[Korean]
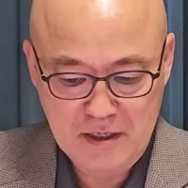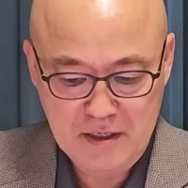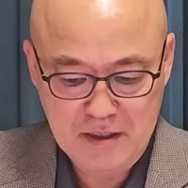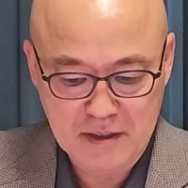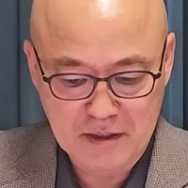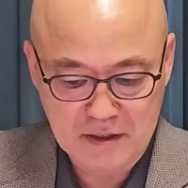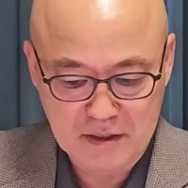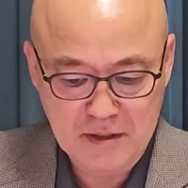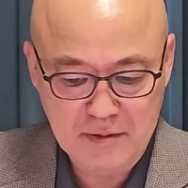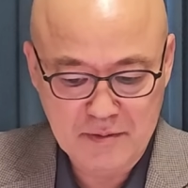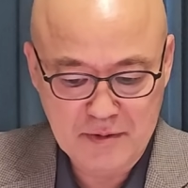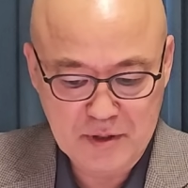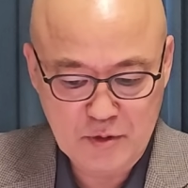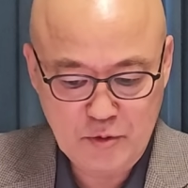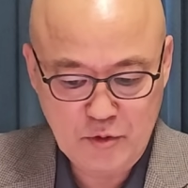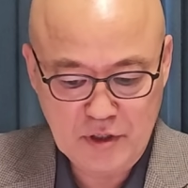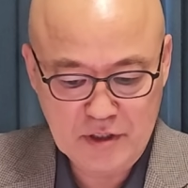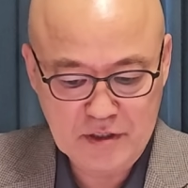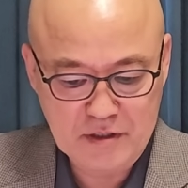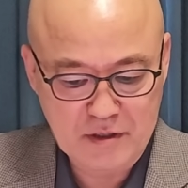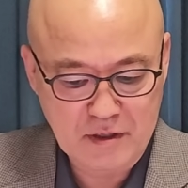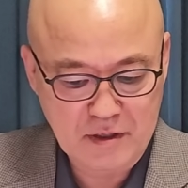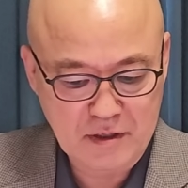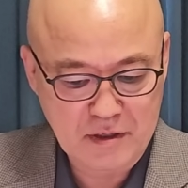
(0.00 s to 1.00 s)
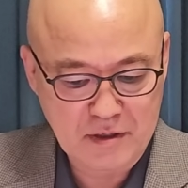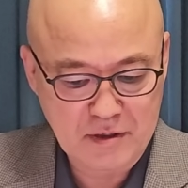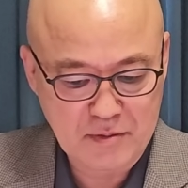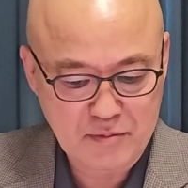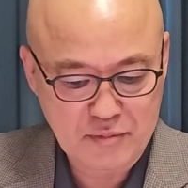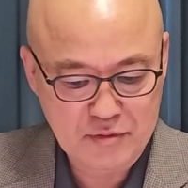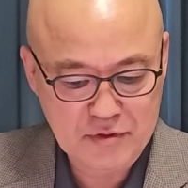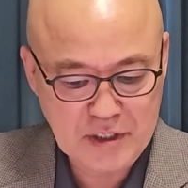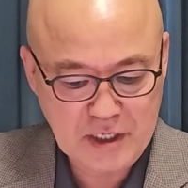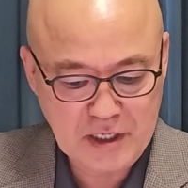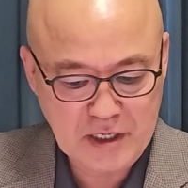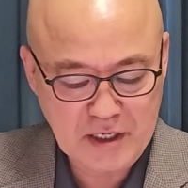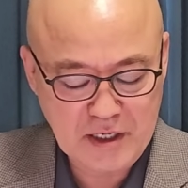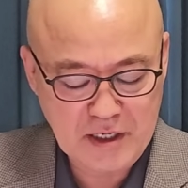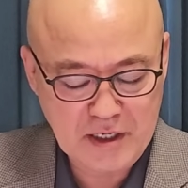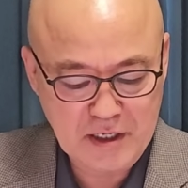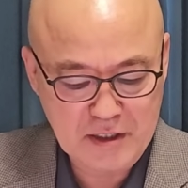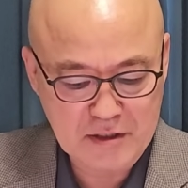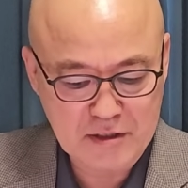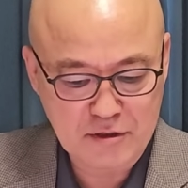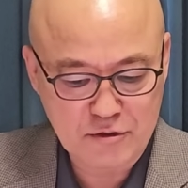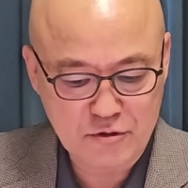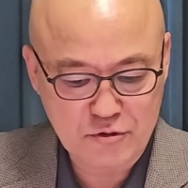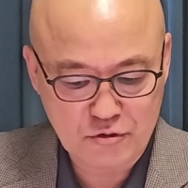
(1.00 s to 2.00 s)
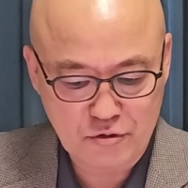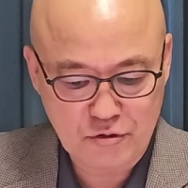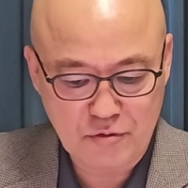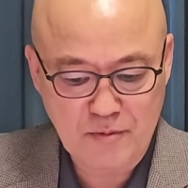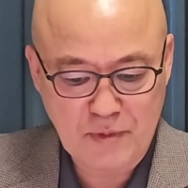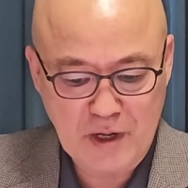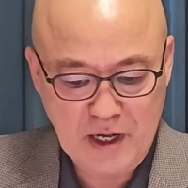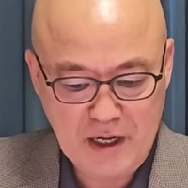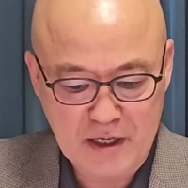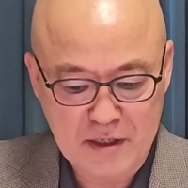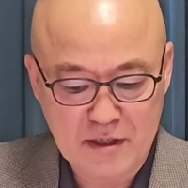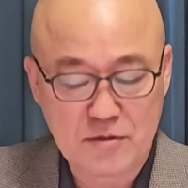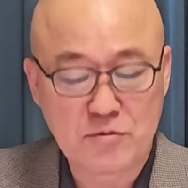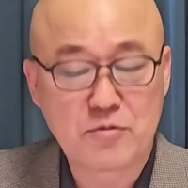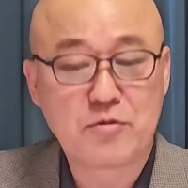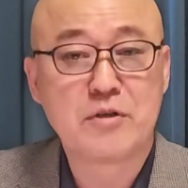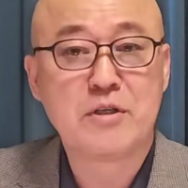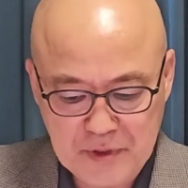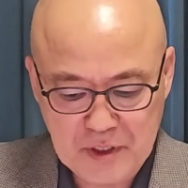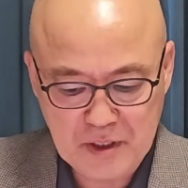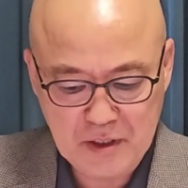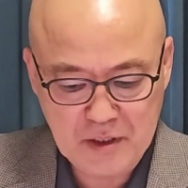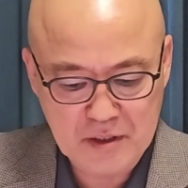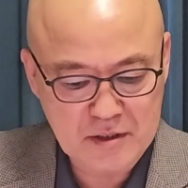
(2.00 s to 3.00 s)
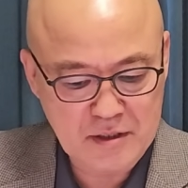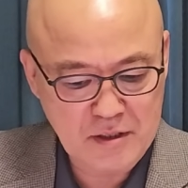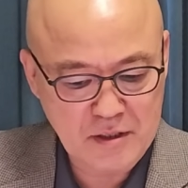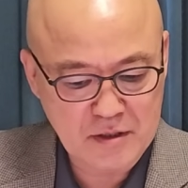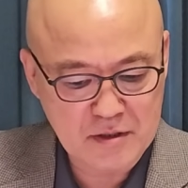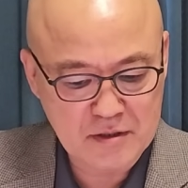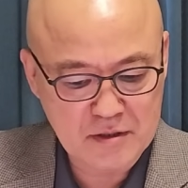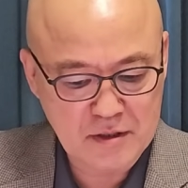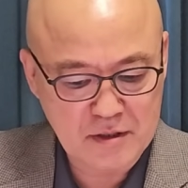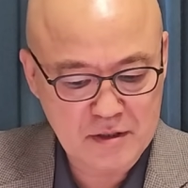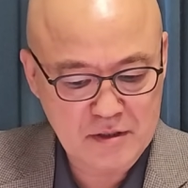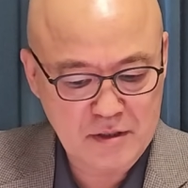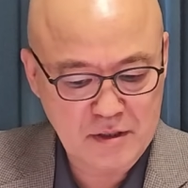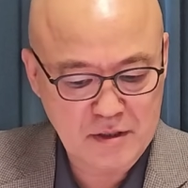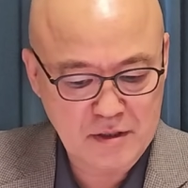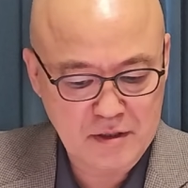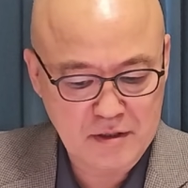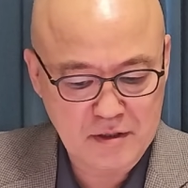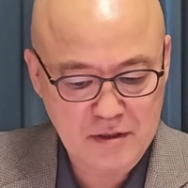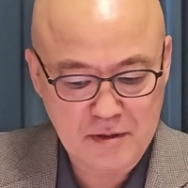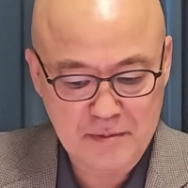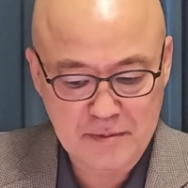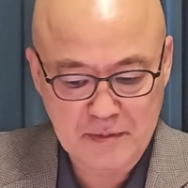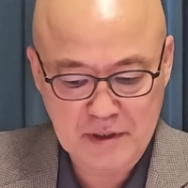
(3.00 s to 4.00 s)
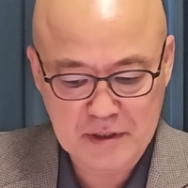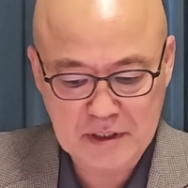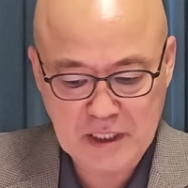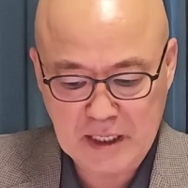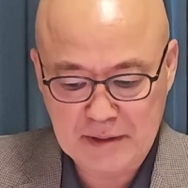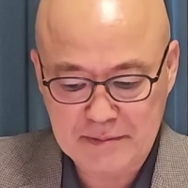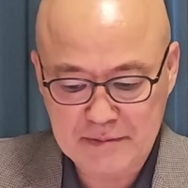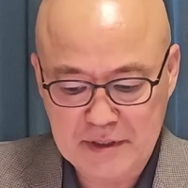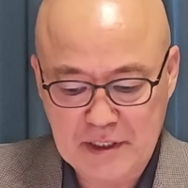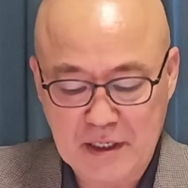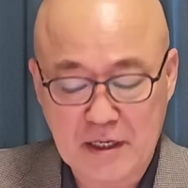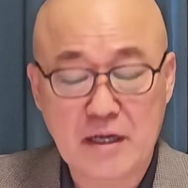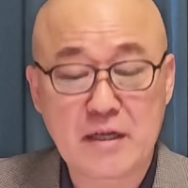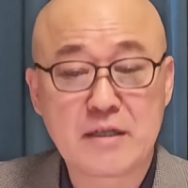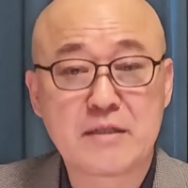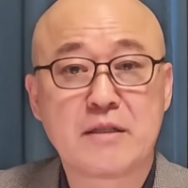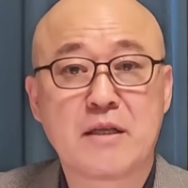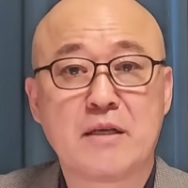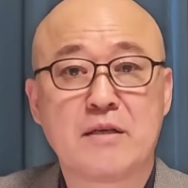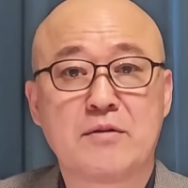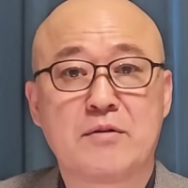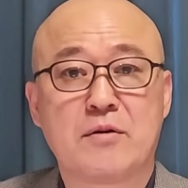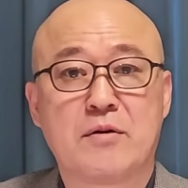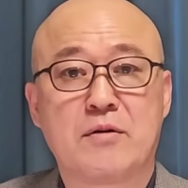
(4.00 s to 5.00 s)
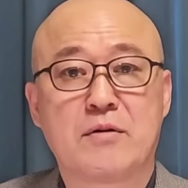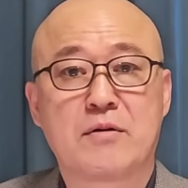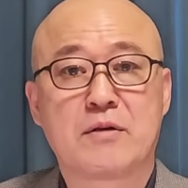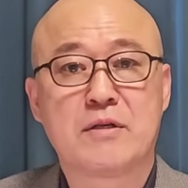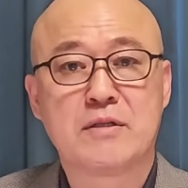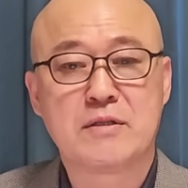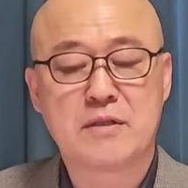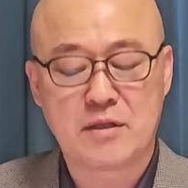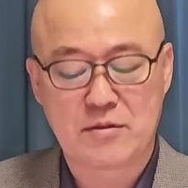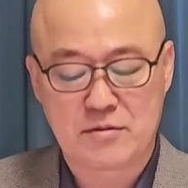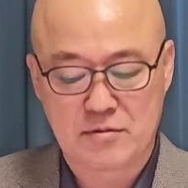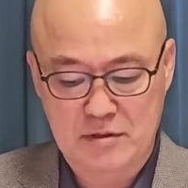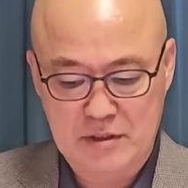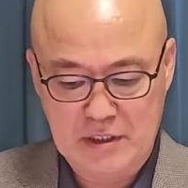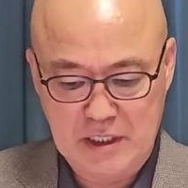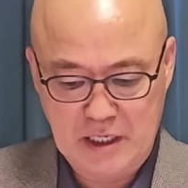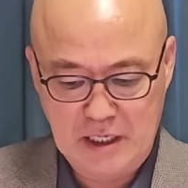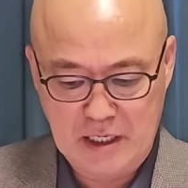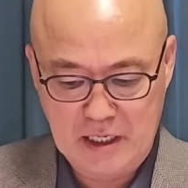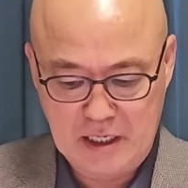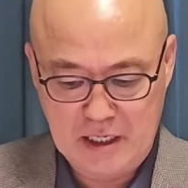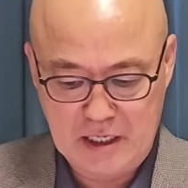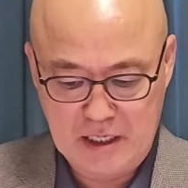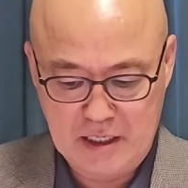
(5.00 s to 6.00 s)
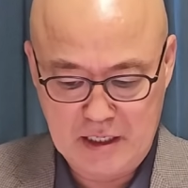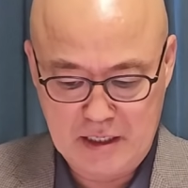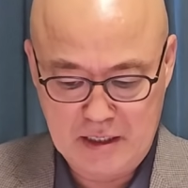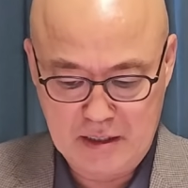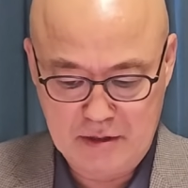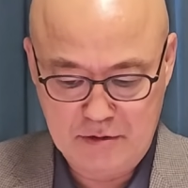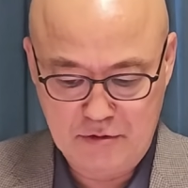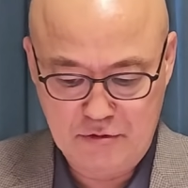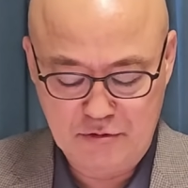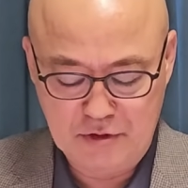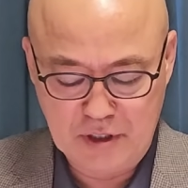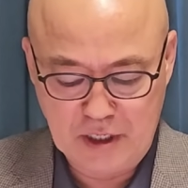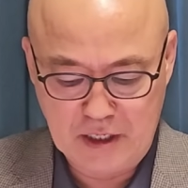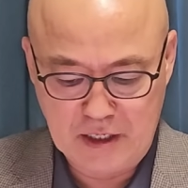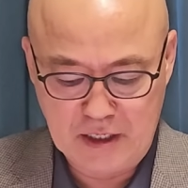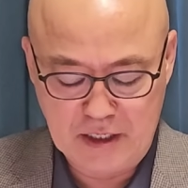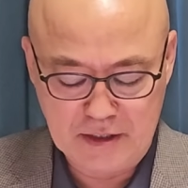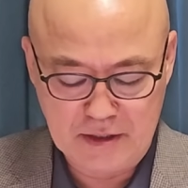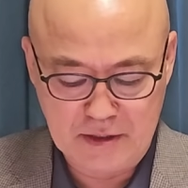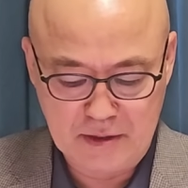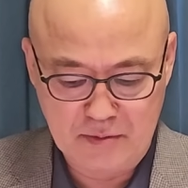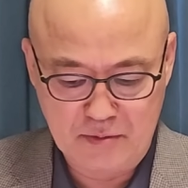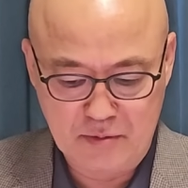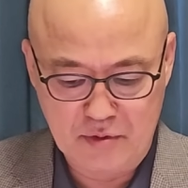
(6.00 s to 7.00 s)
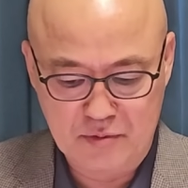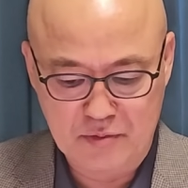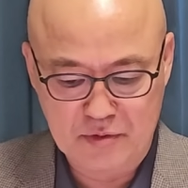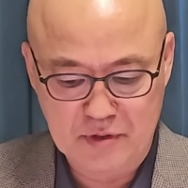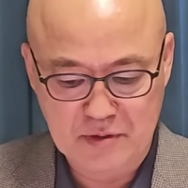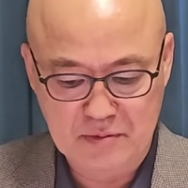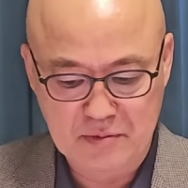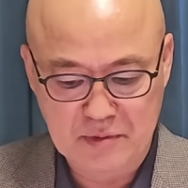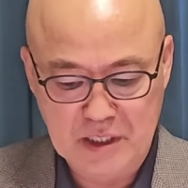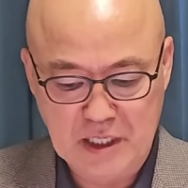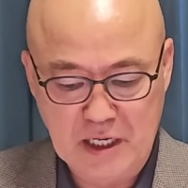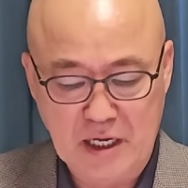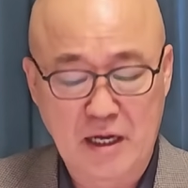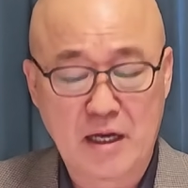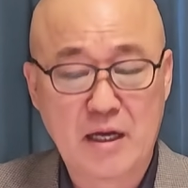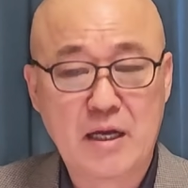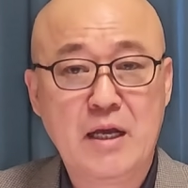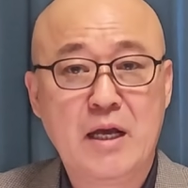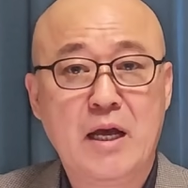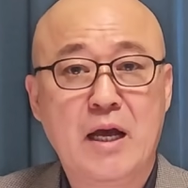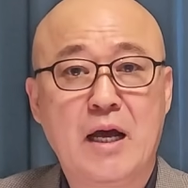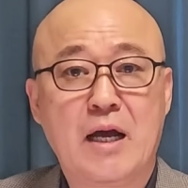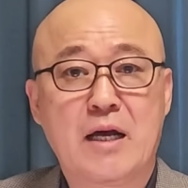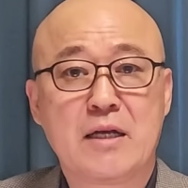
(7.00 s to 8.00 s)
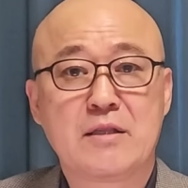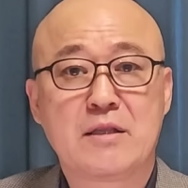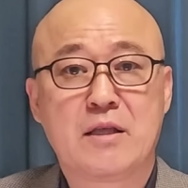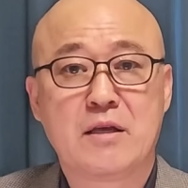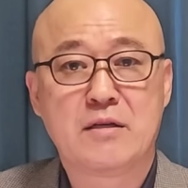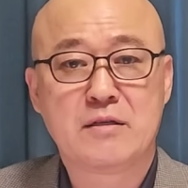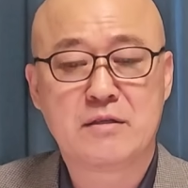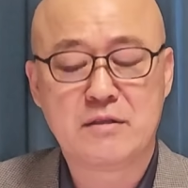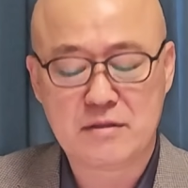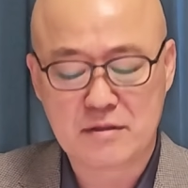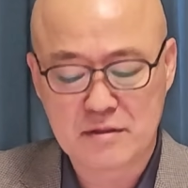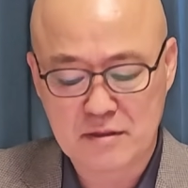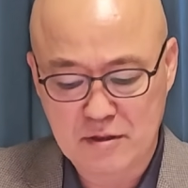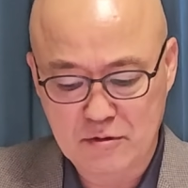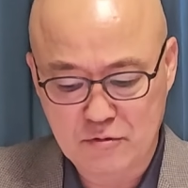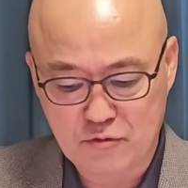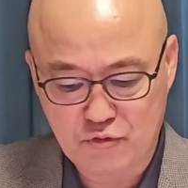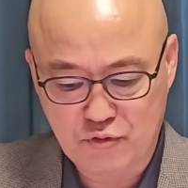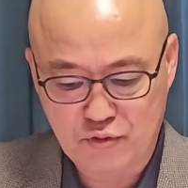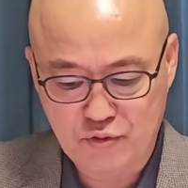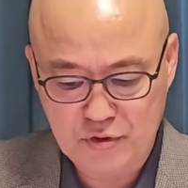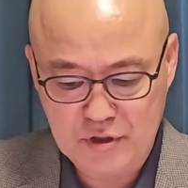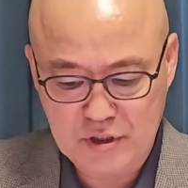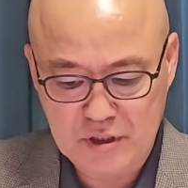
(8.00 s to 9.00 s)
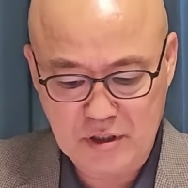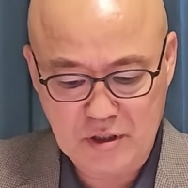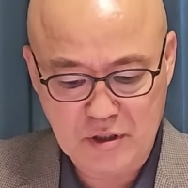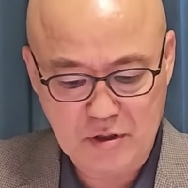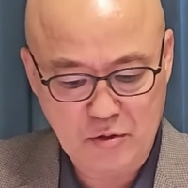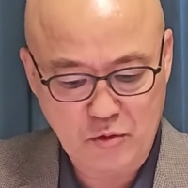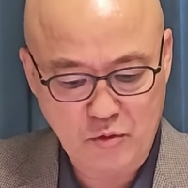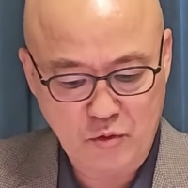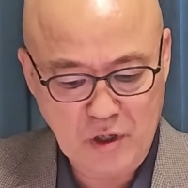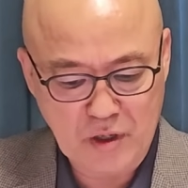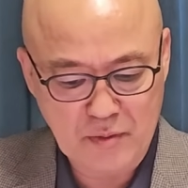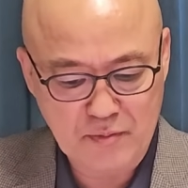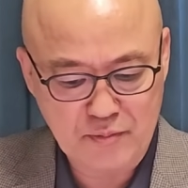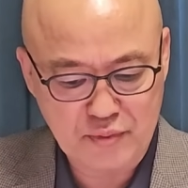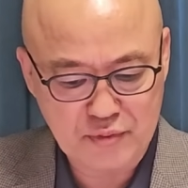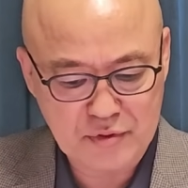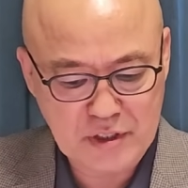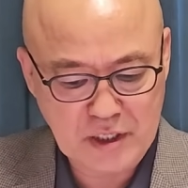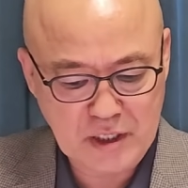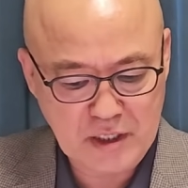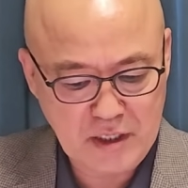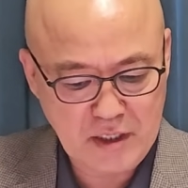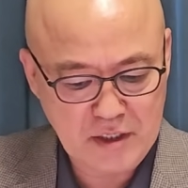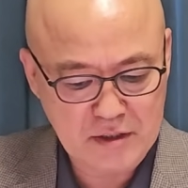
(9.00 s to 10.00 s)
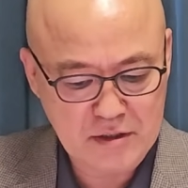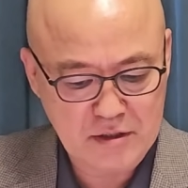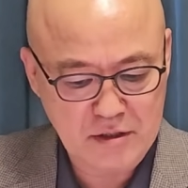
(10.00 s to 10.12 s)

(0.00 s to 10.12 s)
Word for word: 영입이 돼서 부산에서 출마하려고 이 지역 저 지역을 뭐 탐색할 때도 그때도 제가 주장을 했던 부분입니다. 하태경이 굳이 왜 부산의